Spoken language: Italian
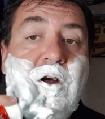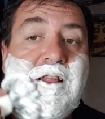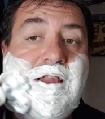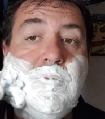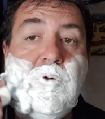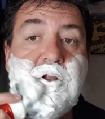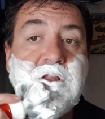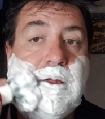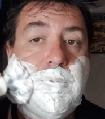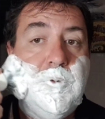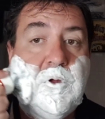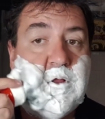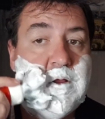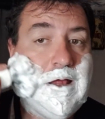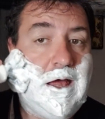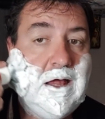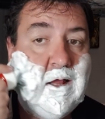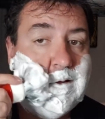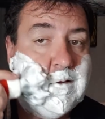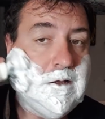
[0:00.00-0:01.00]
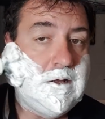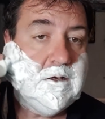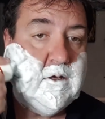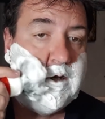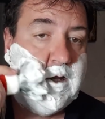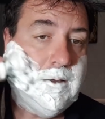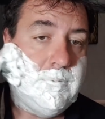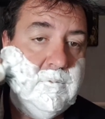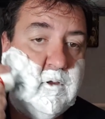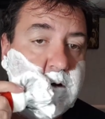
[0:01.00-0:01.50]
quando è molto abbondante la
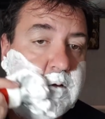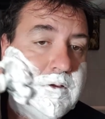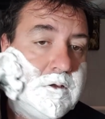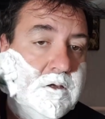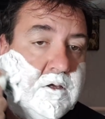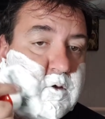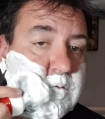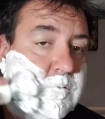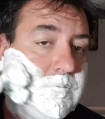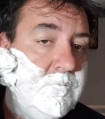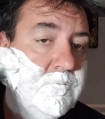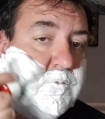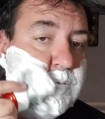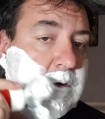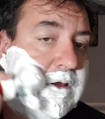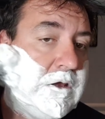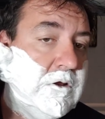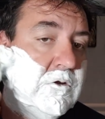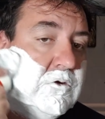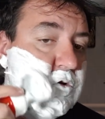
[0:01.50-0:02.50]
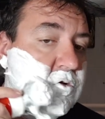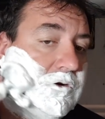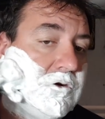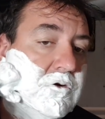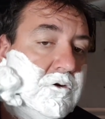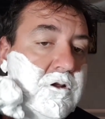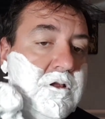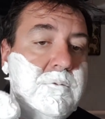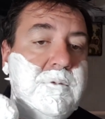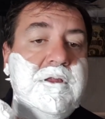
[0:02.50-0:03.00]
crema, perché non
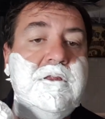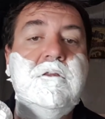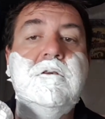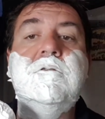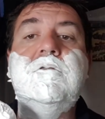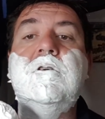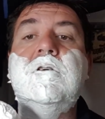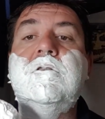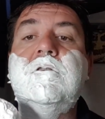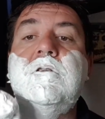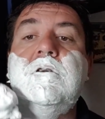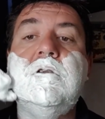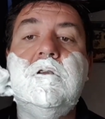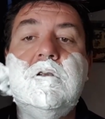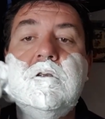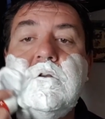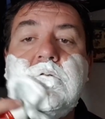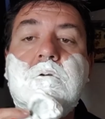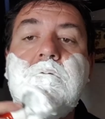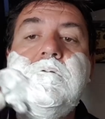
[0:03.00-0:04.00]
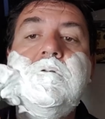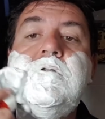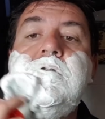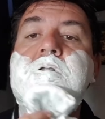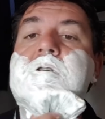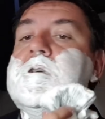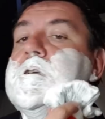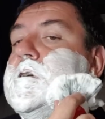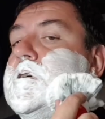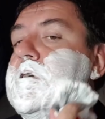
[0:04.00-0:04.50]
coli, io metto sotto
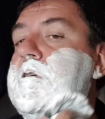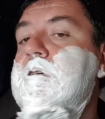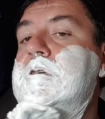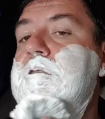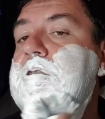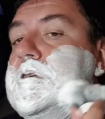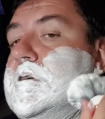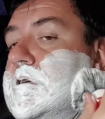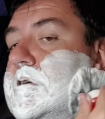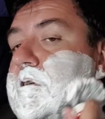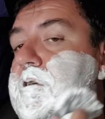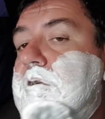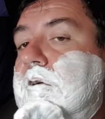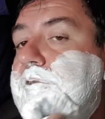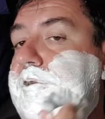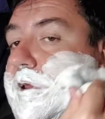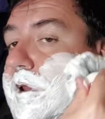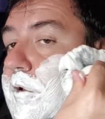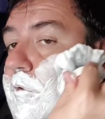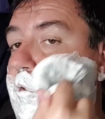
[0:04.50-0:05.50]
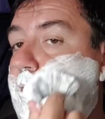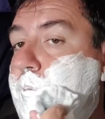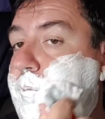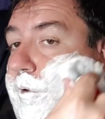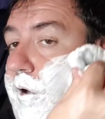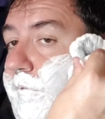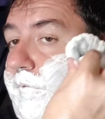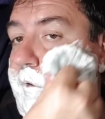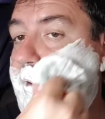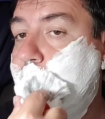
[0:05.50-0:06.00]
così
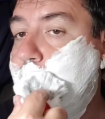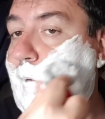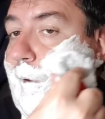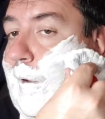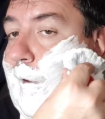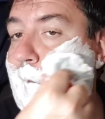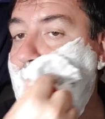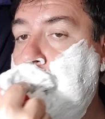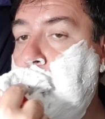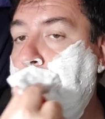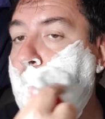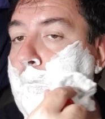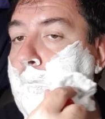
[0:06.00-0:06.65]
recupero eventuali